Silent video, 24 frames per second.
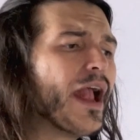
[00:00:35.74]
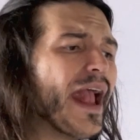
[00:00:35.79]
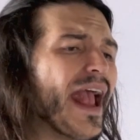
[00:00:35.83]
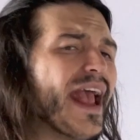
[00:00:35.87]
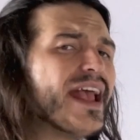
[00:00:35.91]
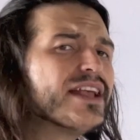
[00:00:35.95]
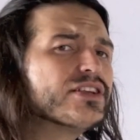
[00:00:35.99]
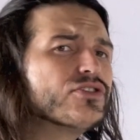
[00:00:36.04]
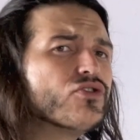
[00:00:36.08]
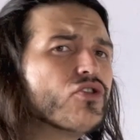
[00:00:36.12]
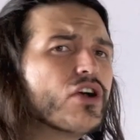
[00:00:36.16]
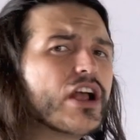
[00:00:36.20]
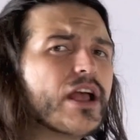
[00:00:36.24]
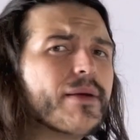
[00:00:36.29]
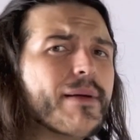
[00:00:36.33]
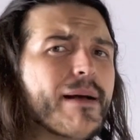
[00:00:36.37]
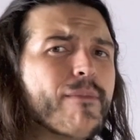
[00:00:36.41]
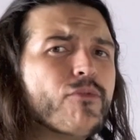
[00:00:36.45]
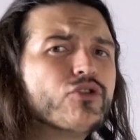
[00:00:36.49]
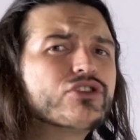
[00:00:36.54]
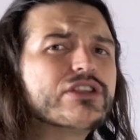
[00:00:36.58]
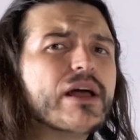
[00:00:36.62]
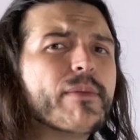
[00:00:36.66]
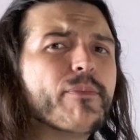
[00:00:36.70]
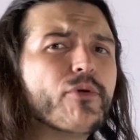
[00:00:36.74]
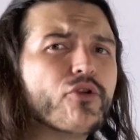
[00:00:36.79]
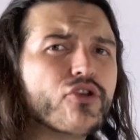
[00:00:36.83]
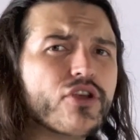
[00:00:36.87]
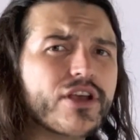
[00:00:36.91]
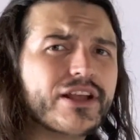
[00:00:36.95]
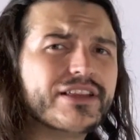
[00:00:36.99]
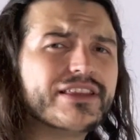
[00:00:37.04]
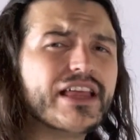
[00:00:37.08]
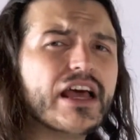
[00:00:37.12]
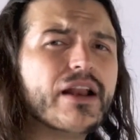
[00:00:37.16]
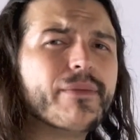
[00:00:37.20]
qué es lo que vamos a
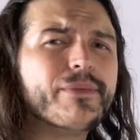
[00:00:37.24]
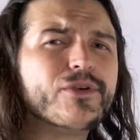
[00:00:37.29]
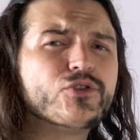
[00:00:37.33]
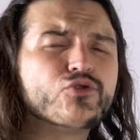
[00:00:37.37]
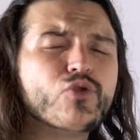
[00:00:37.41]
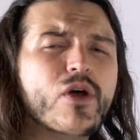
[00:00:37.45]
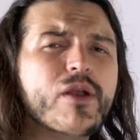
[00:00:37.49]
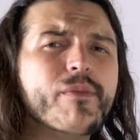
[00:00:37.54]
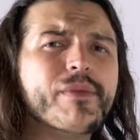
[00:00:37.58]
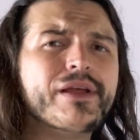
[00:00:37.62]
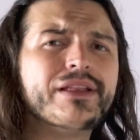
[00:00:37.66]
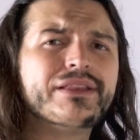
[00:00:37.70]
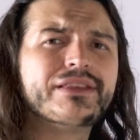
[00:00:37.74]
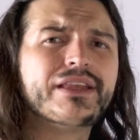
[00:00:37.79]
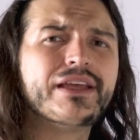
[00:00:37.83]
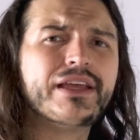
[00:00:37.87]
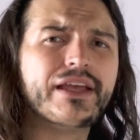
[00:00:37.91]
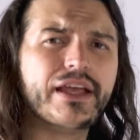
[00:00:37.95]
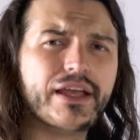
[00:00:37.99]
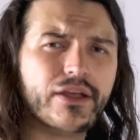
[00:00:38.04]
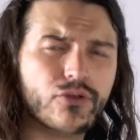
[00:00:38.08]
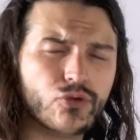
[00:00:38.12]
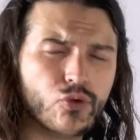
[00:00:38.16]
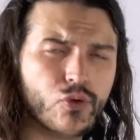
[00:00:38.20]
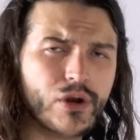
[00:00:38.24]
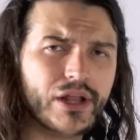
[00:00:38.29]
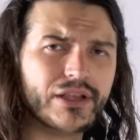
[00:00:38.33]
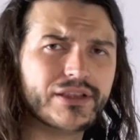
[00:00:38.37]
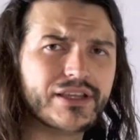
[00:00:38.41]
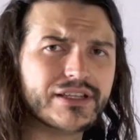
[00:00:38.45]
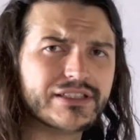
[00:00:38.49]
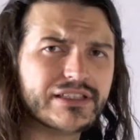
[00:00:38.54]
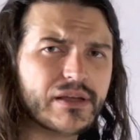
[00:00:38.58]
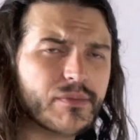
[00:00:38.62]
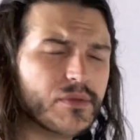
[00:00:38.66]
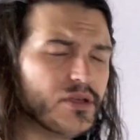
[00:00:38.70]
proyectar visualmente
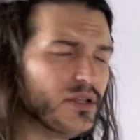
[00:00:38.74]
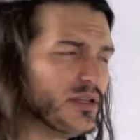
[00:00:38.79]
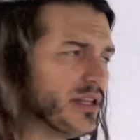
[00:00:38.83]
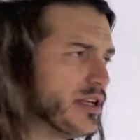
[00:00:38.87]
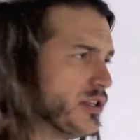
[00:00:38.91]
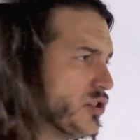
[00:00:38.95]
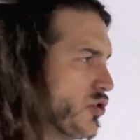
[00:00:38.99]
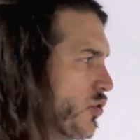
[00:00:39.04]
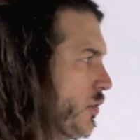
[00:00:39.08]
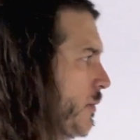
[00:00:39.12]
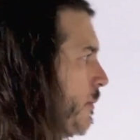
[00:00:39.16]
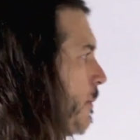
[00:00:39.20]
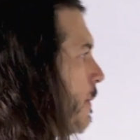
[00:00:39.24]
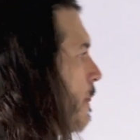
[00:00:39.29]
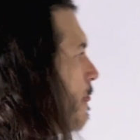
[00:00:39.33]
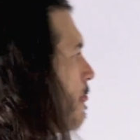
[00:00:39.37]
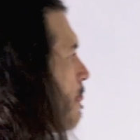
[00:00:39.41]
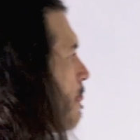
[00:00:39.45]
durante esta meditación.